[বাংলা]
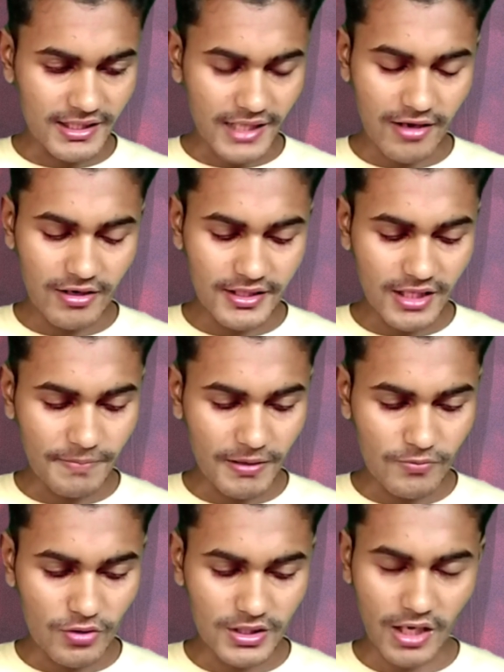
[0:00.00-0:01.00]
তাহলে কিন্তু
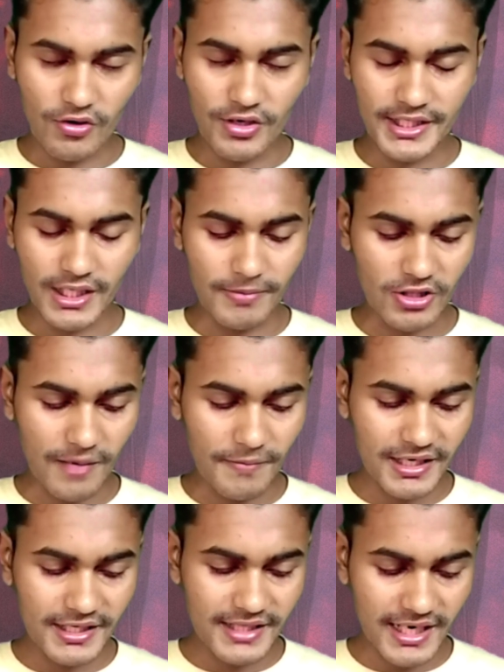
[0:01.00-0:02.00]
আপনার ভোট দেওয়া হয়ে যাবে তো
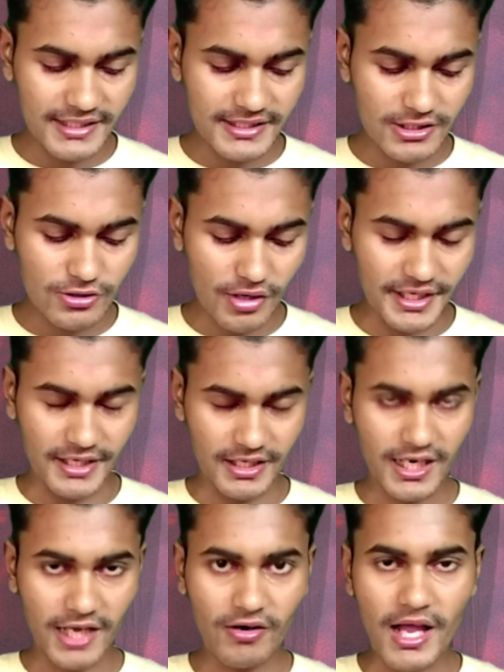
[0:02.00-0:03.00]
আমার কি দেখাচ্ছে সরি
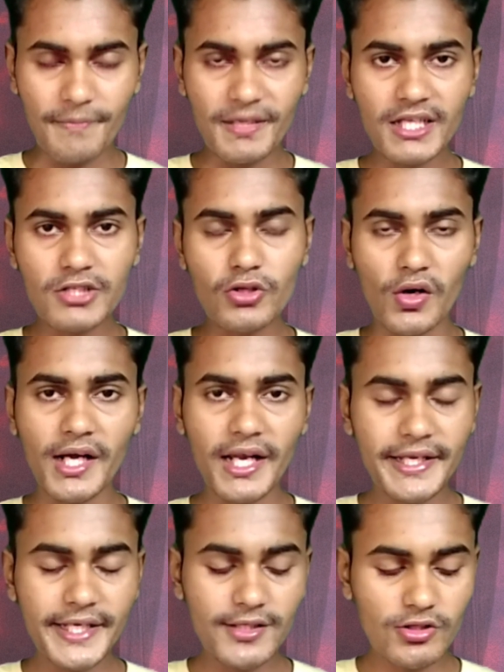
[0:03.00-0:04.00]
কারণ আমি
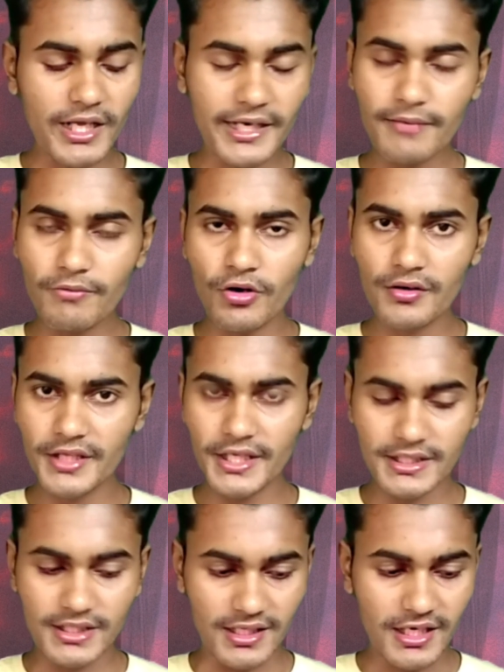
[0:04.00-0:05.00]
সকালে কিন্তু তাকে ভোট
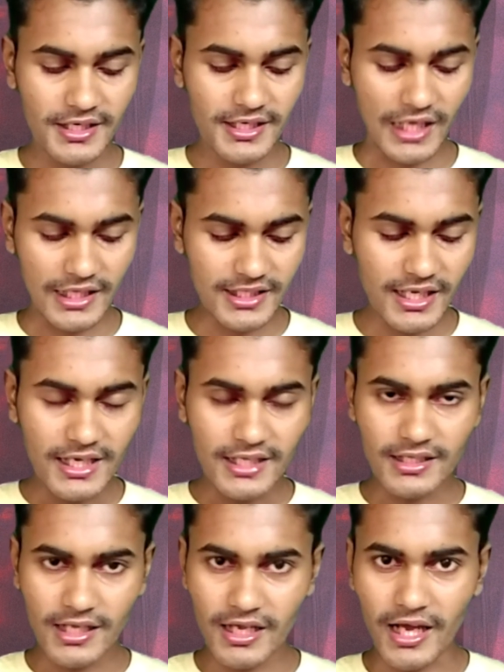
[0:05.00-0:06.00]
দিয়েছি ঠিক আছে
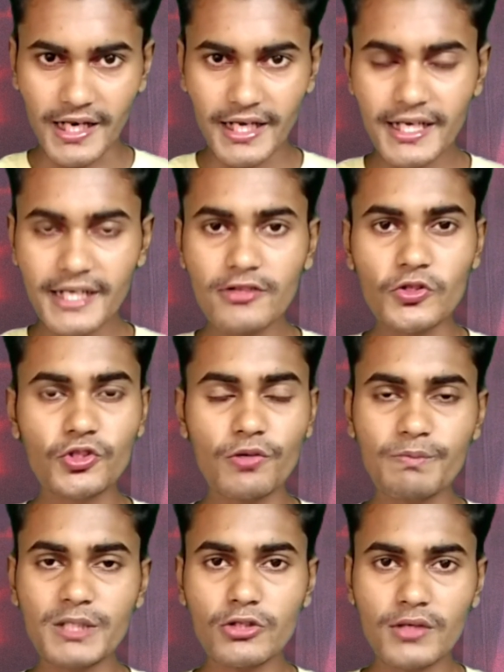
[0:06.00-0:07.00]
আর এটা কিন্তু
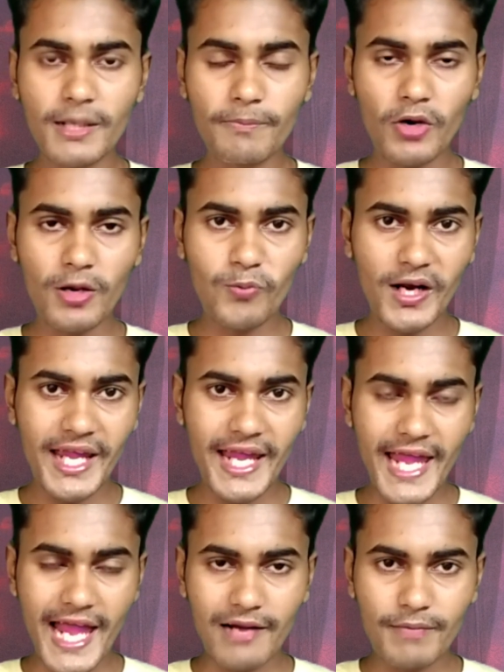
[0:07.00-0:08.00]
চব্বিশ ঘন্টা পর পর
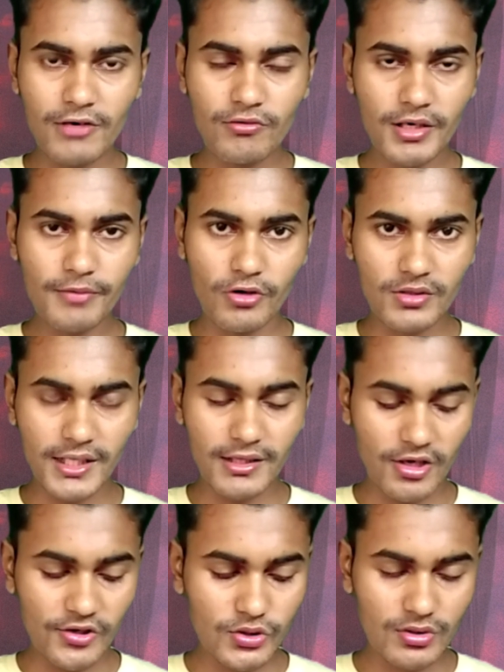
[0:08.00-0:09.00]
একবার করে ভোটটা
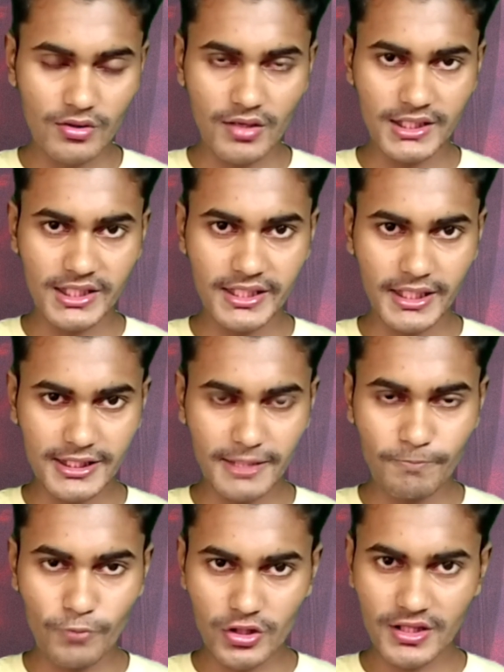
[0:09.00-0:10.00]
দেওয়ার সুযোগ আছে ঠিক আছে
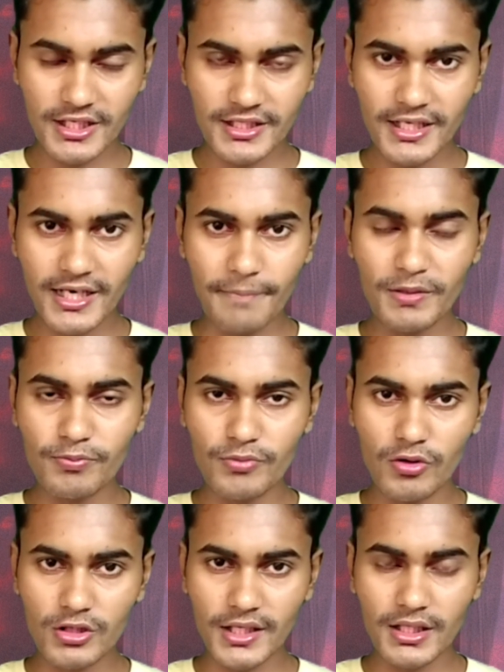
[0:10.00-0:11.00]
প্রত্যেক দিন আপনি
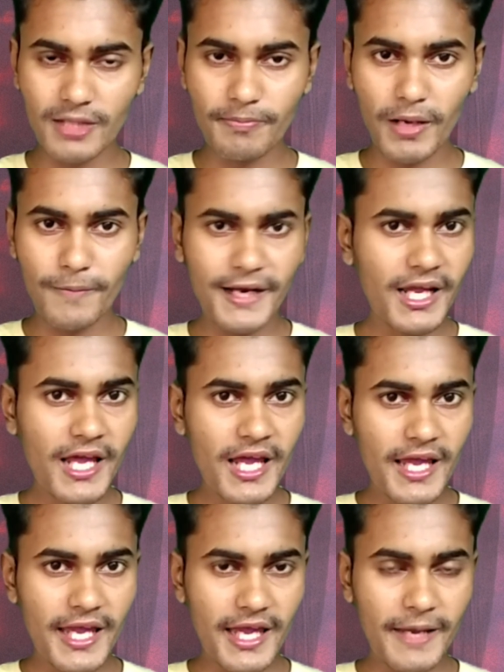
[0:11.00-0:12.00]
ভোটটা দিতে পারবেন
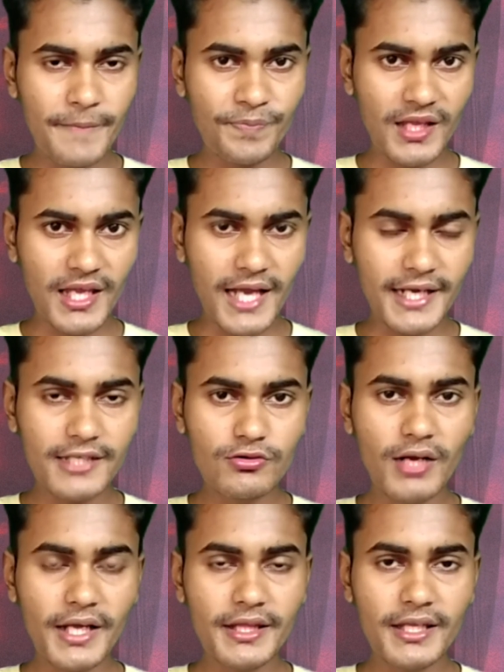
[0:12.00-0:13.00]
একে
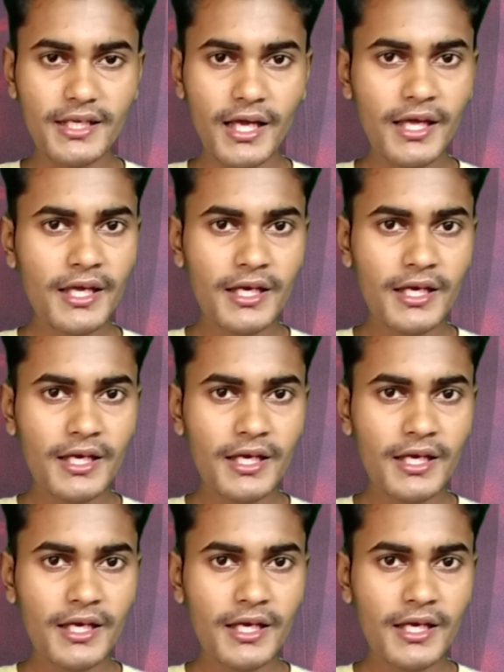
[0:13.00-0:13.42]
জুলাই থেকে